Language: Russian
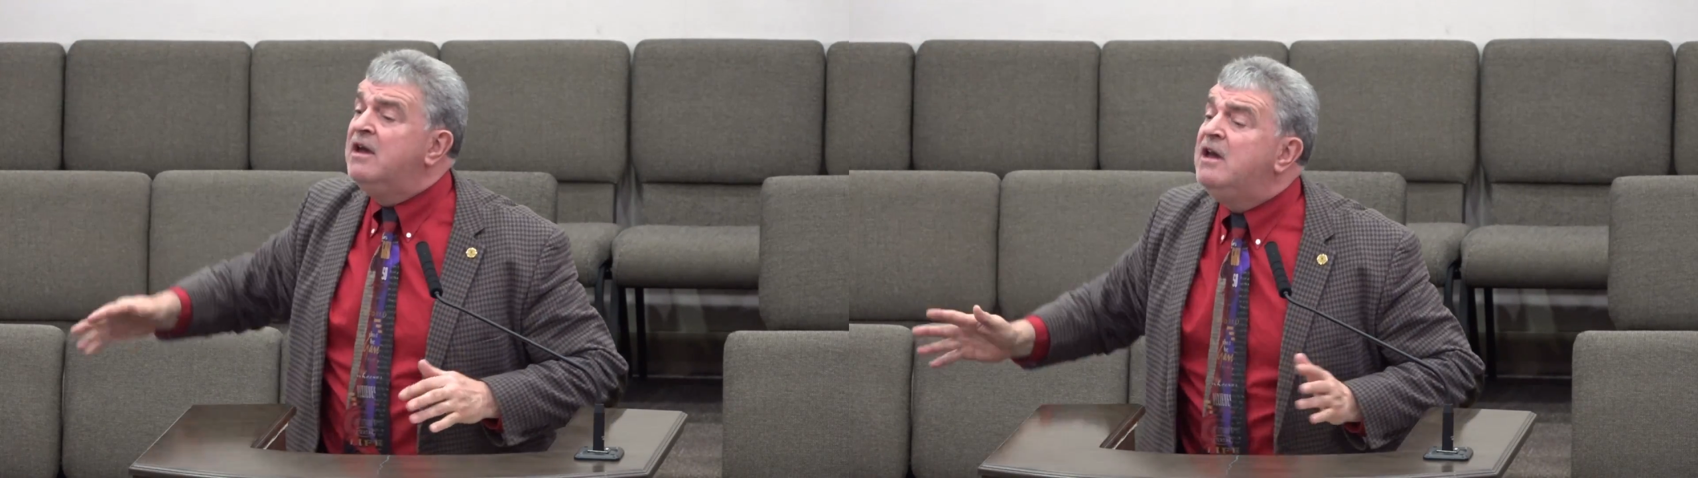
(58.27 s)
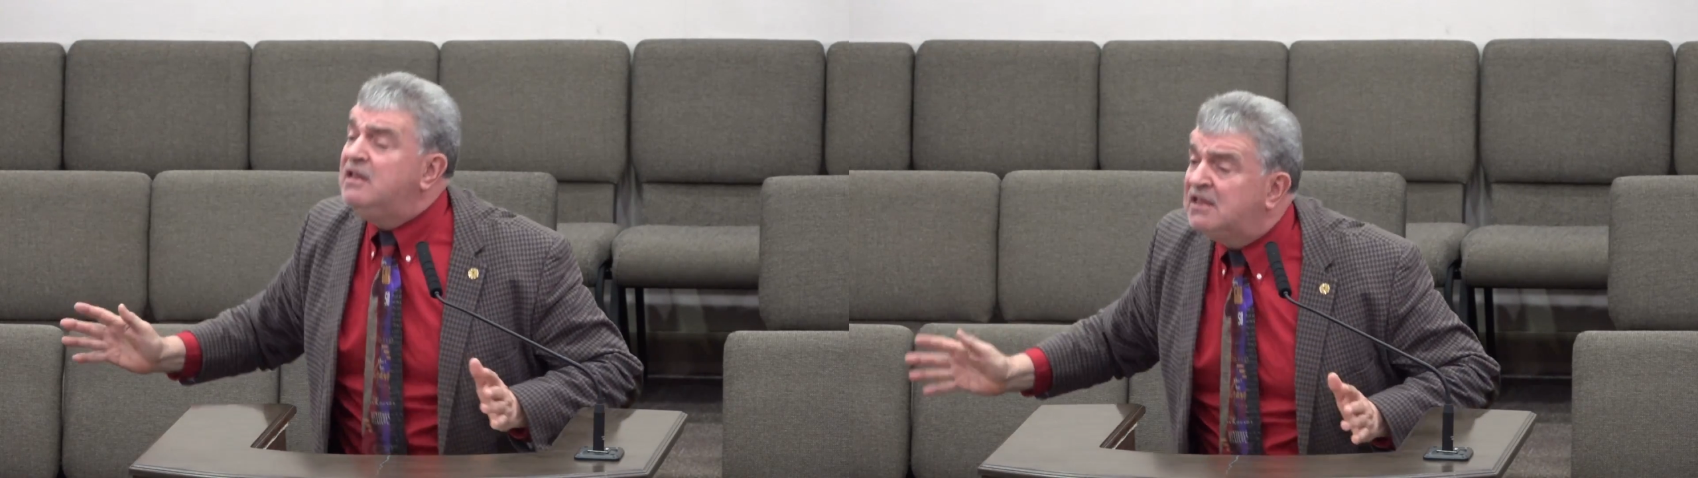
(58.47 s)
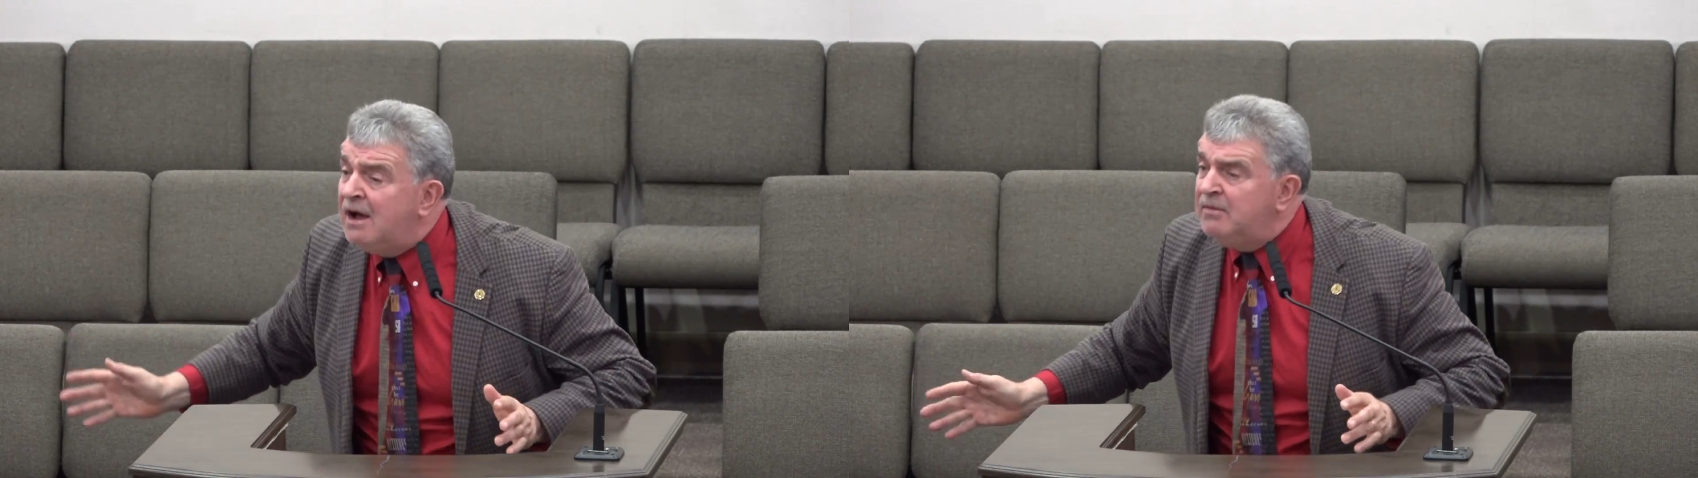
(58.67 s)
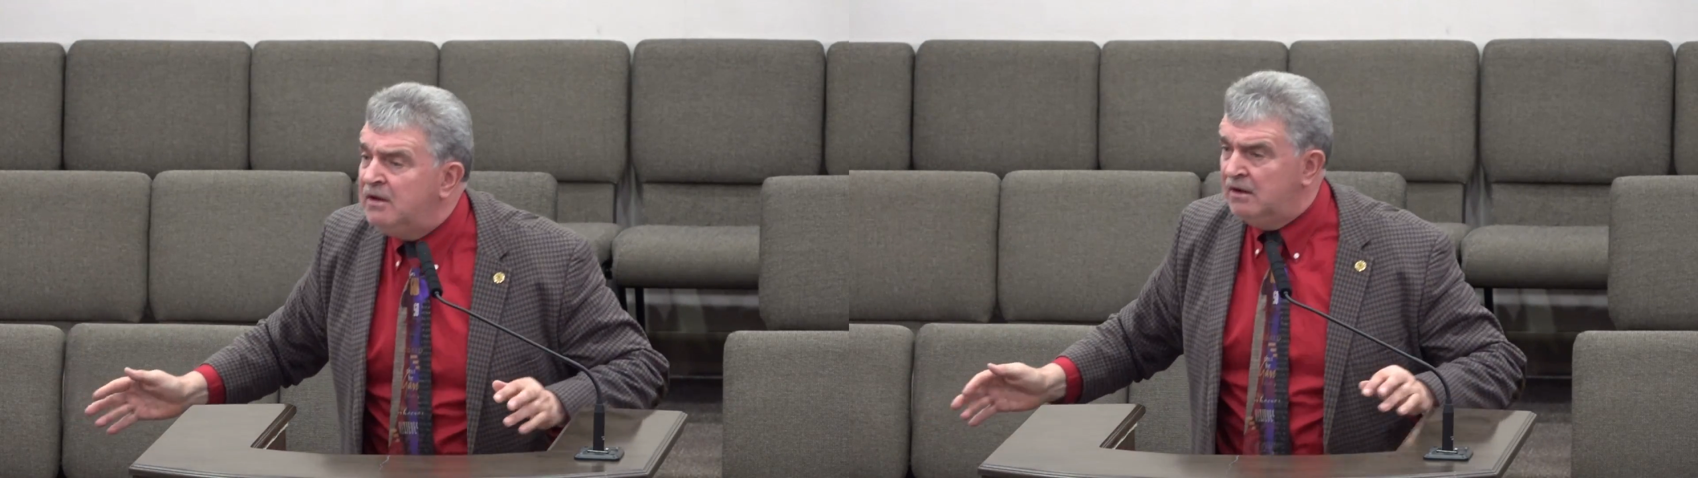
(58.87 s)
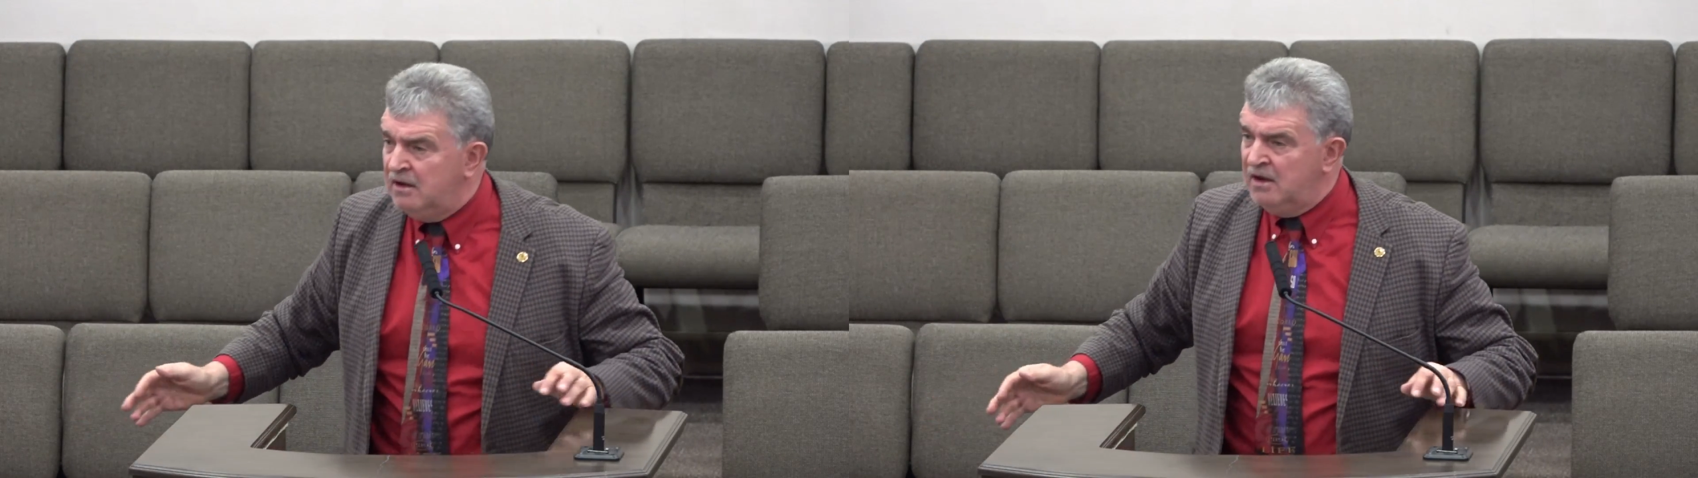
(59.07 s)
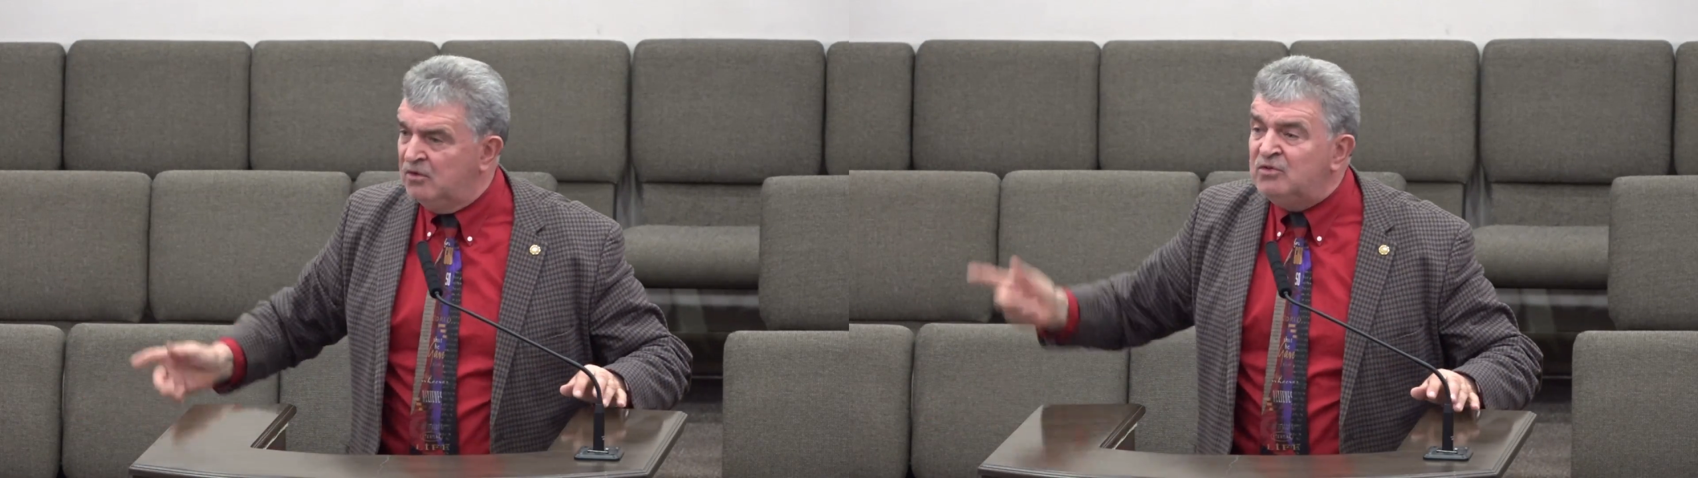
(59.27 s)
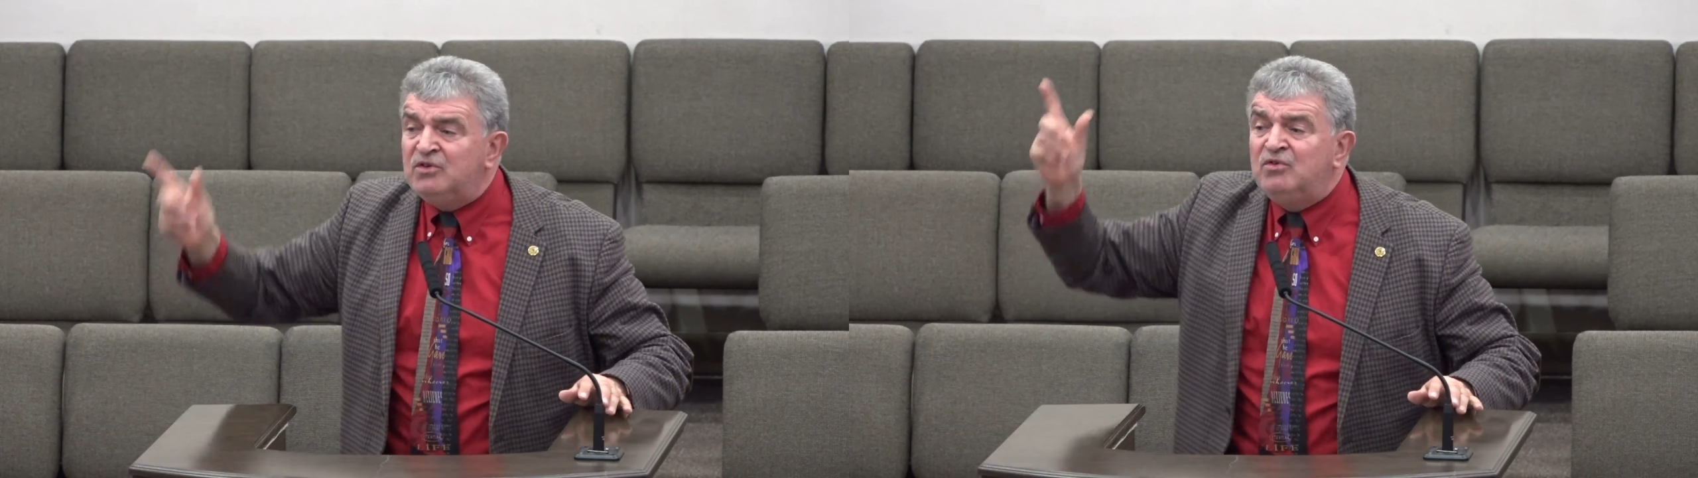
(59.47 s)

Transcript: И там, и но она